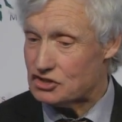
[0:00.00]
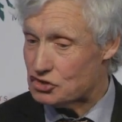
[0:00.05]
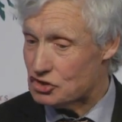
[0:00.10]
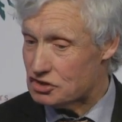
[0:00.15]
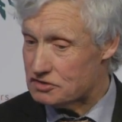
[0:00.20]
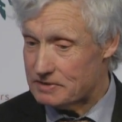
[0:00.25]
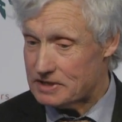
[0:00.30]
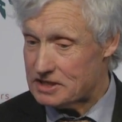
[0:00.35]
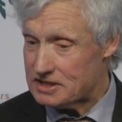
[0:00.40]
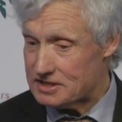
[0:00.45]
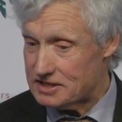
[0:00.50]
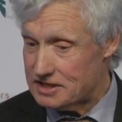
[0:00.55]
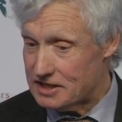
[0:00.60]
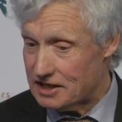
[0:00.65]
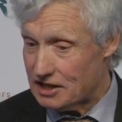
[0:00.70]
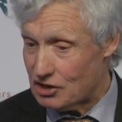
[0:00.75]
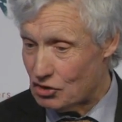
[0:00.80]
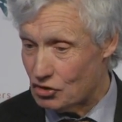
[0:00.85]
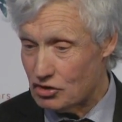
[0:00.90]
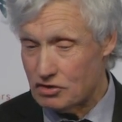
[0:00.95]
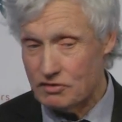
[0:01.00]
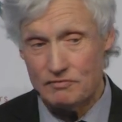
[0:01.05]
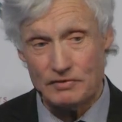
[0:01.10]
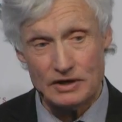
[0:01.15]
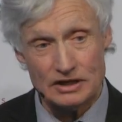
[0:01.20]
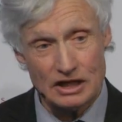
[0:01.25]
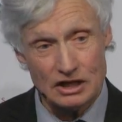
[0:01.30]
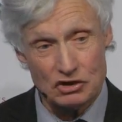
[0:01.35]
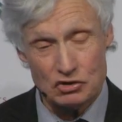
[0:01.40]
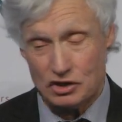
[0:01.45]
Sonst wäre das nie gelungen,
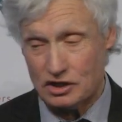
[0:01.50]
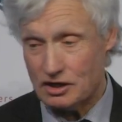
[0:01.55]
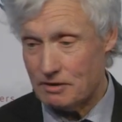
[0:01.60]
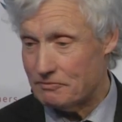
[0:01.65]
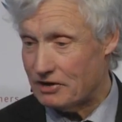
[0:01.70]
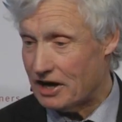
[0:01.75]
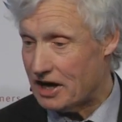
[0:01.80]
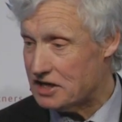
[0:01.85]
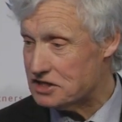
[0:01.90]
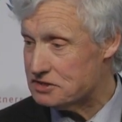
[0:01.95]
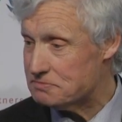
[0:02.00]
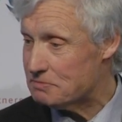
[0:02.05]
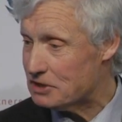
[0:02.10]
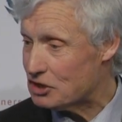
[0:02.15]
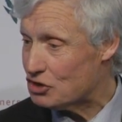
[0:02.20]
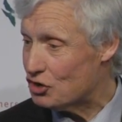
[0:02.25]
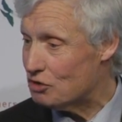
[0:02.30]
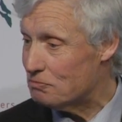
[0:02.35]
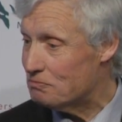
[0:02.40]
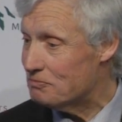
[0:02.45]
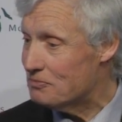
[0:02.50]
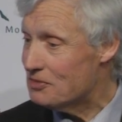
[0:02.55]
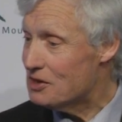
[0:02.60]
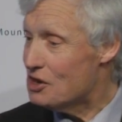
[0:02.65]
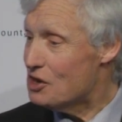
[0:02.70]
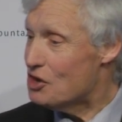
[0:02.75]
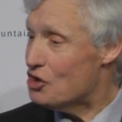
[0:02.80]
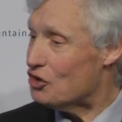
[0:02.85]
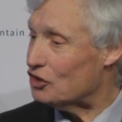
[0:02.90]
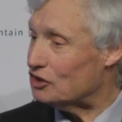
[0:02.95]
weil dadurch haben wir Eisen bekommen
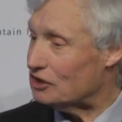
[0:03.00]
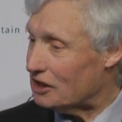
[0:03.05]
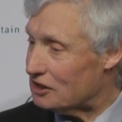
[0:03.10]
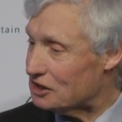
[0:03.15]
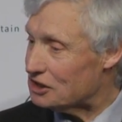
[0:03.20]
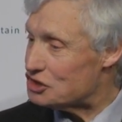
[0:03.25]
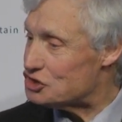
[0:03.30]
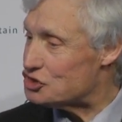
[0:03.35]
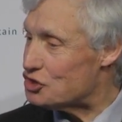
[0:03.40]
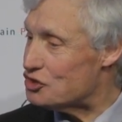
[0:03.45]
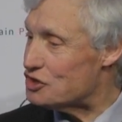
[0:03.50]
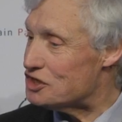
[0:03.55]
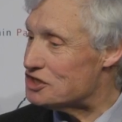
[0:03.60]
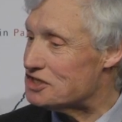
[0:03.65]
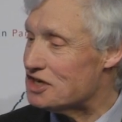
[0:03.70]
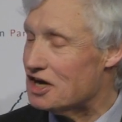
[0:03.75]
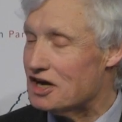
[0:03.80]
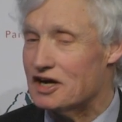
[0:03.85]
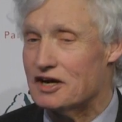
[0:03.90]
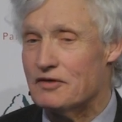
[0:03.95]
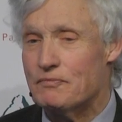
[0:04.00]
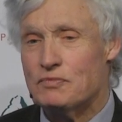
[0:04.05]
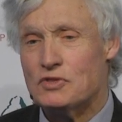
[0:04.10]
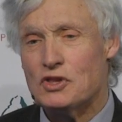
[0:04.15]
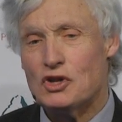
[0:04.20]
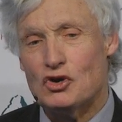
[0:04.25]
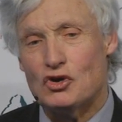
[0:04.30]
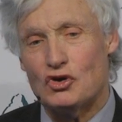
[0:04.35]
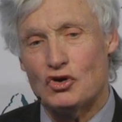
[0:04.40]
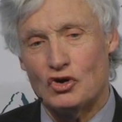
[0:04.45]
und andere schöne Sachen.
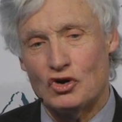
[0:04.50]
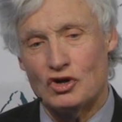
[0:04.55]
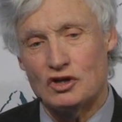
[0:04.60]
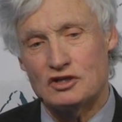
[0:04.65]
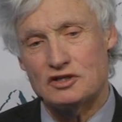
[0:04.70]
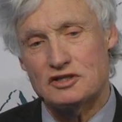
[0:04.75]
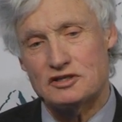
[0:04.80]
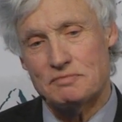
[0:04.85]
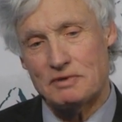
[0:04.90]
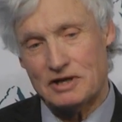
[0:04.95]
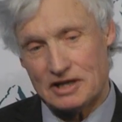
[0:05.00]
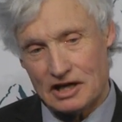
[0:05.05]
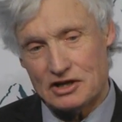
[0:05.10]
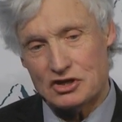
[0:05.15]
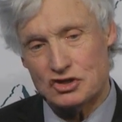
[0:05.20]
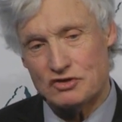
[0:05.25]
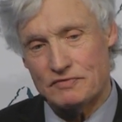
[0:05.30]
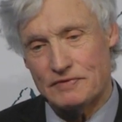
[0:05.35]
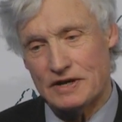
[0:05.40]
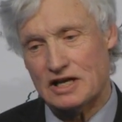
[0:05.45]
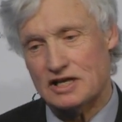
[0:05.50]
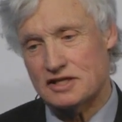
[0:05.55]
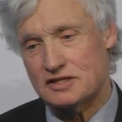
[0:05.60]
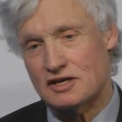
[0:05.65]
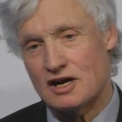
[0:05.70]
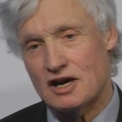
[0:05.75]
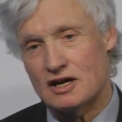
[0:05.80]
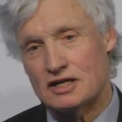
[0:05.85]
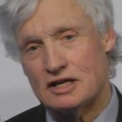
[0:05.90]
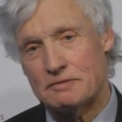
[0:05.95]
Und man kann also wirklich
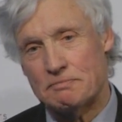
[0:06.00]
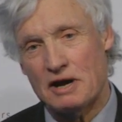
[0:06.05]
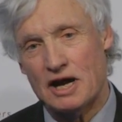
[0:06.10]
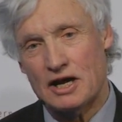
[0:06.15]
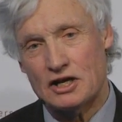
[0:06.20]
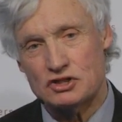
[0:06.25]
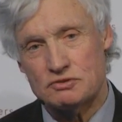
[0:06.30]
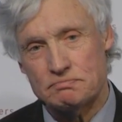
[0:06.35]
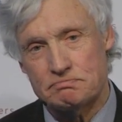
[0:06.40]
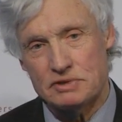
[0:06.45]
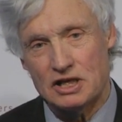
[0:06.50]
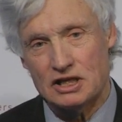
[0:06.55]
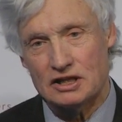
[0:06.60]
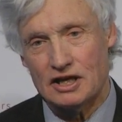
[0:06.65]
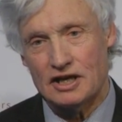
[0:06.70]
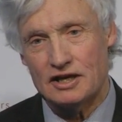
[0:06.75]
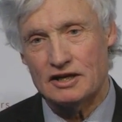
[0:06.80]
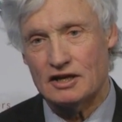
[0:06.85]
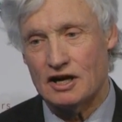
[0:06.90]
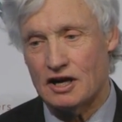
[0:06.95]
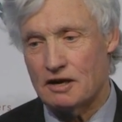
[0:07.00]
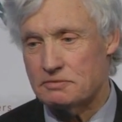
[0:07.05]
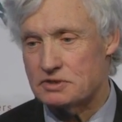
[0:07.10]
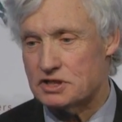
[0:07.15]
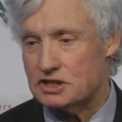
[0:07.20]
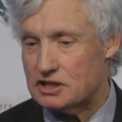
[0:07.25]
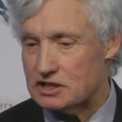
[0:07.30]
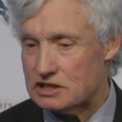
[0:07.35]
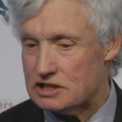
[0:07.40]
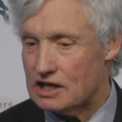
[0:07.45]
sagen, die bayerischen Biertrinker haben
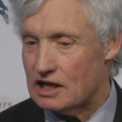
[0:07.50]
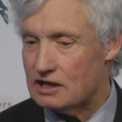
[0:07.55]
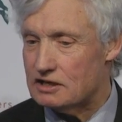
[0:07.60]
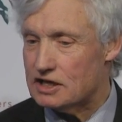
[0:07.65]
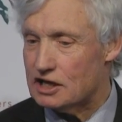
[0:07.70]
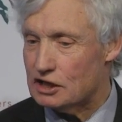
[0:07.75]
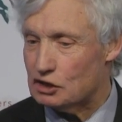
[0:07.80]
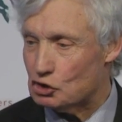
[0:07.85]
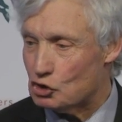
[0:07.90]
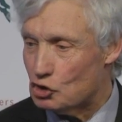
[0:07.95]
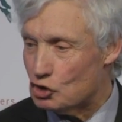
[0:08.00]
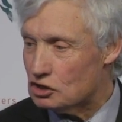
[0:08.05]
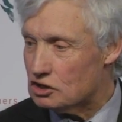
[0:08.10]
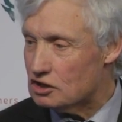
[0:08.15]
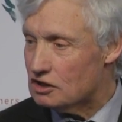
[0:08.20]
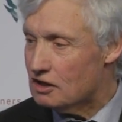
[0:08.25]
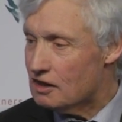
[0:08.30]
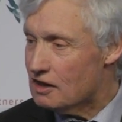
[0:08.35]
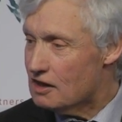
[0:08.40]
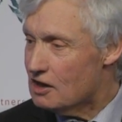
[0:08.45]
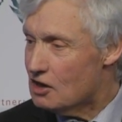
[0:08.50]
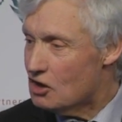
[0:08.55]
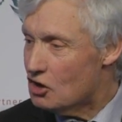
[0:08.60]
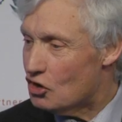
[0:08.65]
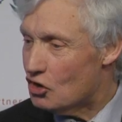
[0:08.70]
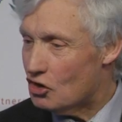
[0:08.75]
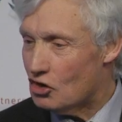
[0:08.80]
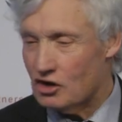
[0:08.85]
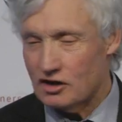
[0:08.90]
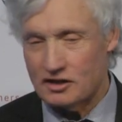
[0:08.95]
sich das Land ertrunken.
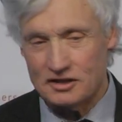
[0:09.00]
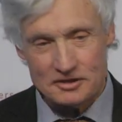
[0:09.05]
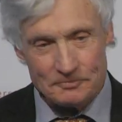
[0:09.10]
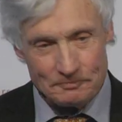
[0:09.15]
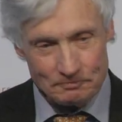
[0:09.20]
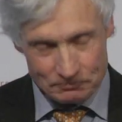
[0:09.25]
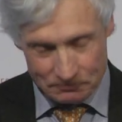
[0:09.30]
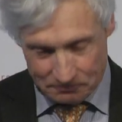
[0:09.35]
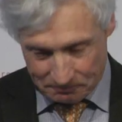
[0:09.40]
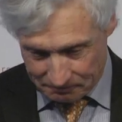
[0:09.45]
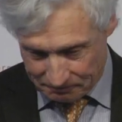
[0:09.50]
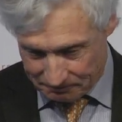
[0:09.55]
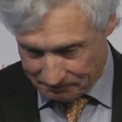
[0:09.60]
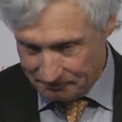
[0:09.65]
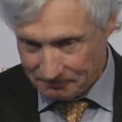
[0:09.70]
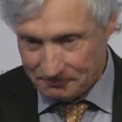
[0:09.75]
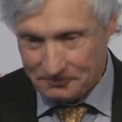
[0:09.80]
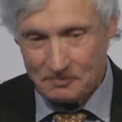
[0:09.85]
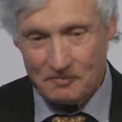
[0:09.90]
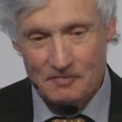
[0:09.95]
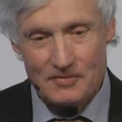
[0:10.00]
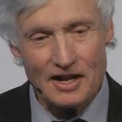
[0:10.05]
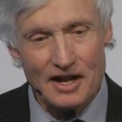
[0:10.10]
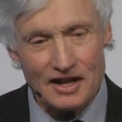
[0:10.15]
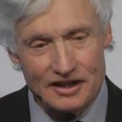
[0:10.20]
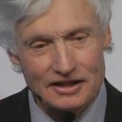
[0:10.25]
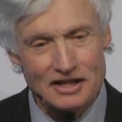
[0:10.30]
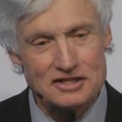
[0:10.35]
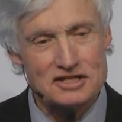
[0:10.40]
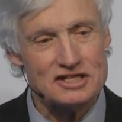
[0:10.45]
Und
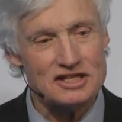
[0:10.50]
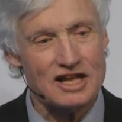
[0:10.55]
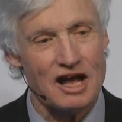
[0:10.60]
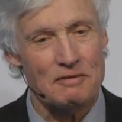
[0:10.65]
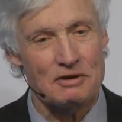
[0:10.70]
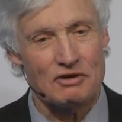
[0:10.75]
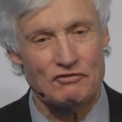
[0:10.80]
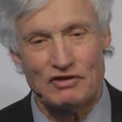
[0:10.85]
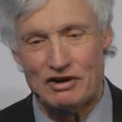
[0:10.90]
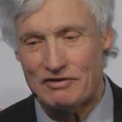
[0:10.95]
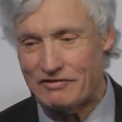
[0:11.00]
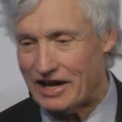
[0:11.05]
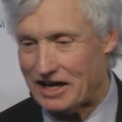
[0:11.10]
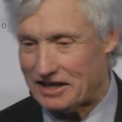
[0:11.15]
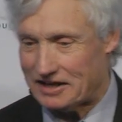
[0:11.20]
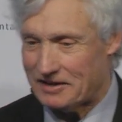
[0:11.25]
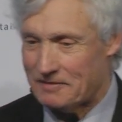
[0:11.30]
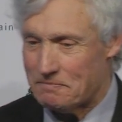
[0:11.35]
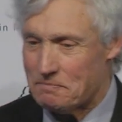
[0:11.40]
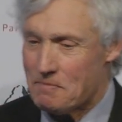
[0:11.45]
das ist, glaube ich, viel wert.